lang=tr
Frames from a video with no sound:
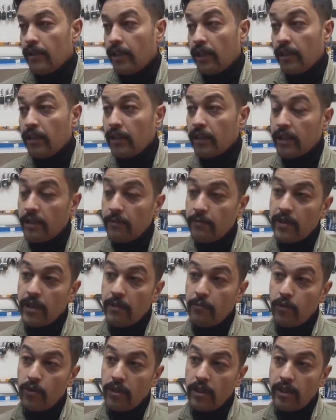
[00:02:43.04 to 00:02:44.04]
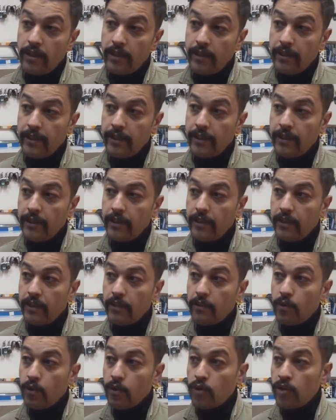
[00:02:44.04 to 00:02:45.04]
Allah kimseye böyle
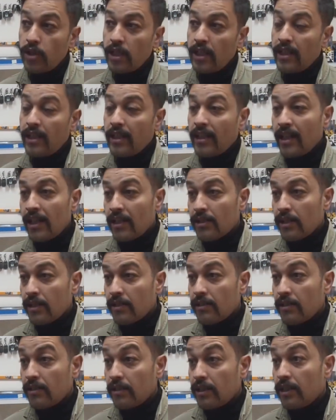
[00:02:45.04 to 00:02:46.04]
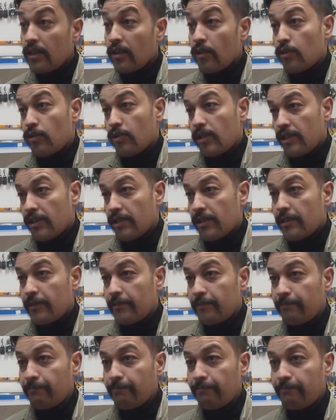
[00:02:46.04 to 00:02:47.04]
e, kötü şeyler ne yaşatsın ne de
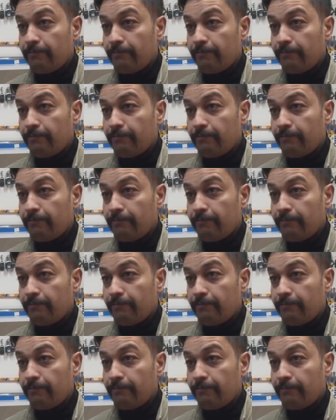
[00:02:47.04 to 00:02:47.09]
göstersin.